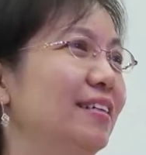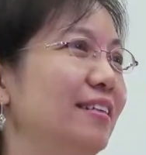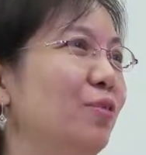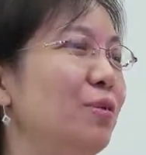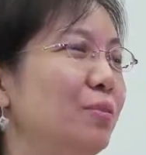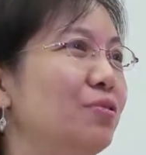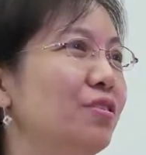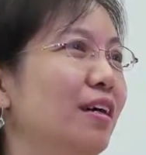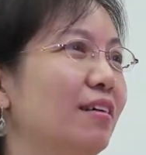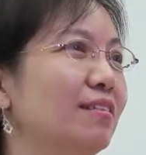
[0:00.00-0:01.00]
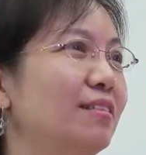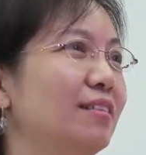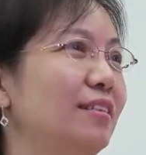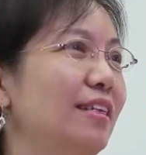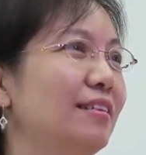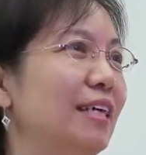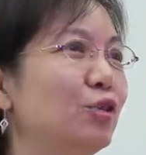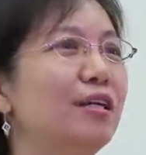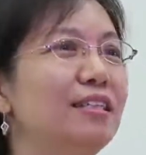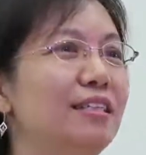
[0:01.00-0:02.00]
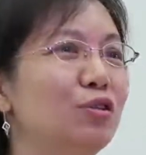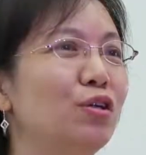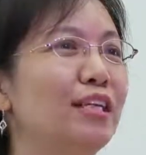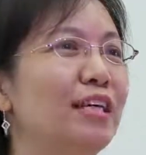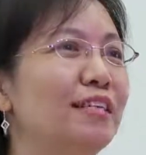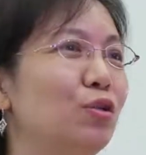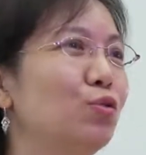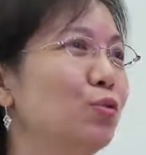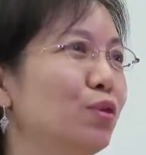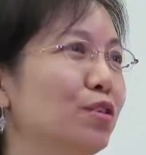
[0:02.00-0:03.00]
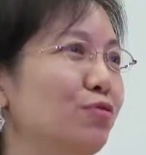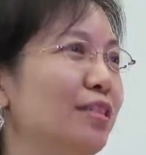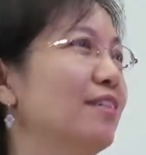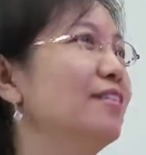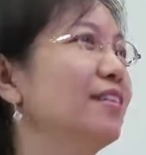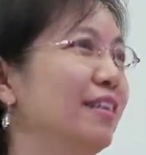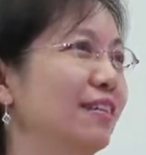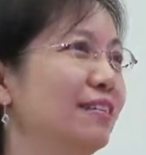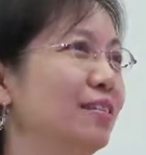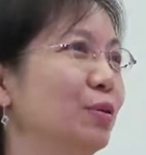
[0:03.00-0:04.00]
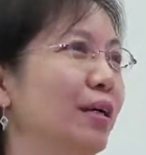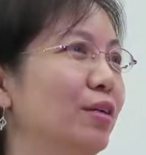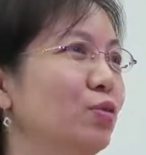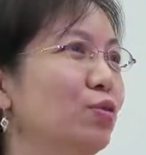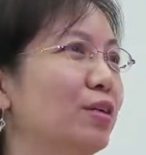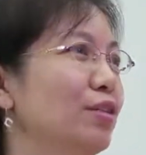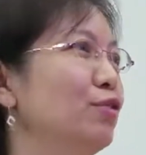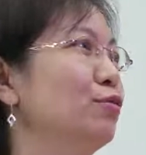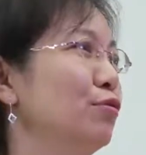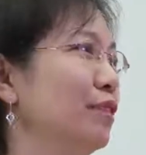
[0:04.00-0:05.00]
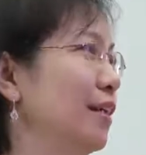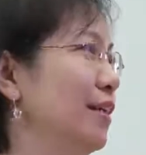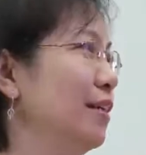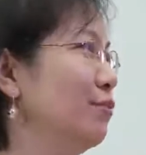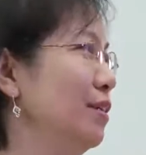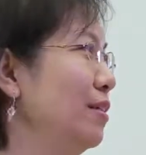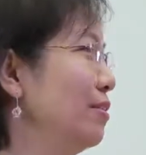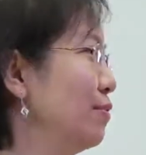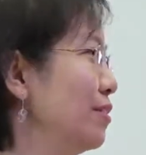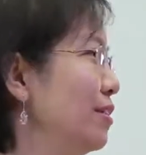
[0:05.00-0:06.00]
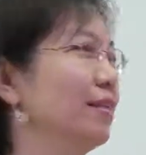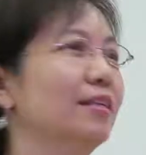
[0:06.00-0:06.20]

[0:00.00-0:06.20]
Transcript: 那我们都知道，现在创新创业在中国是非常热的一个词汇，中国的政府呢也这